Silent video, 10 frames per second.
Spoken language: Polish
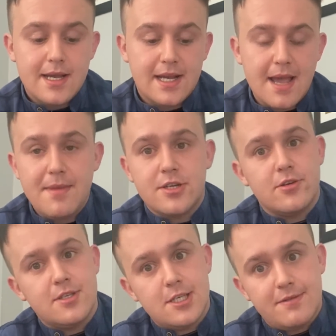Chemia
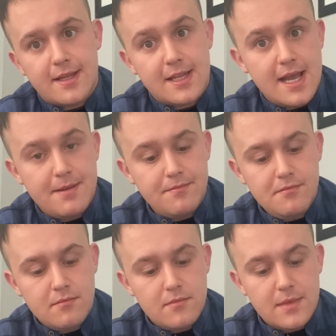rządzi światem,
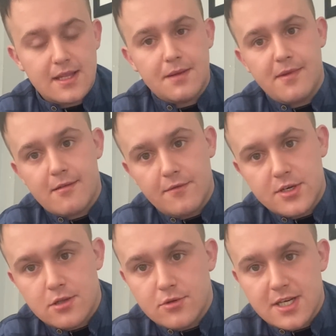
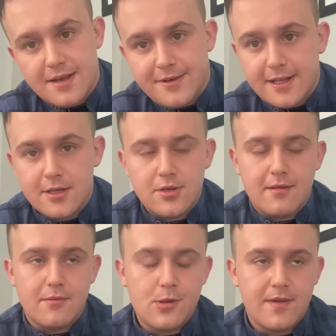natychmiastowe sztuczne efekty
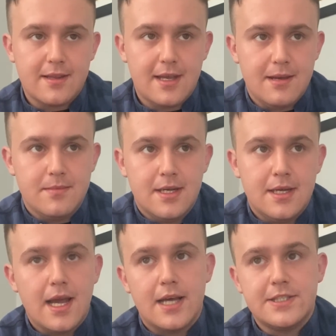rządzą światem,
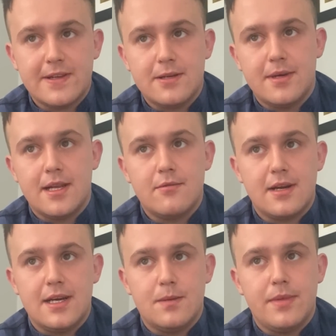a świadoma
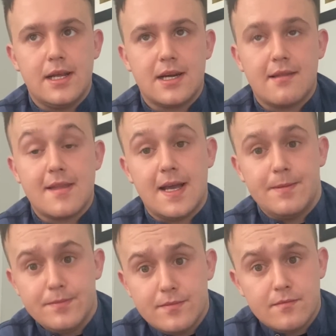naturalna
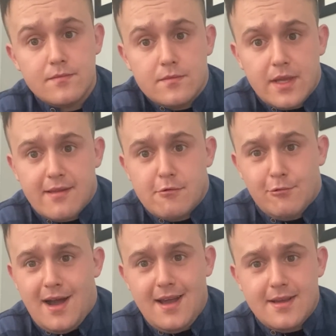pielęgnacja jest
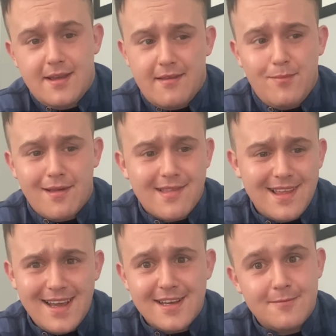zła, jest passe?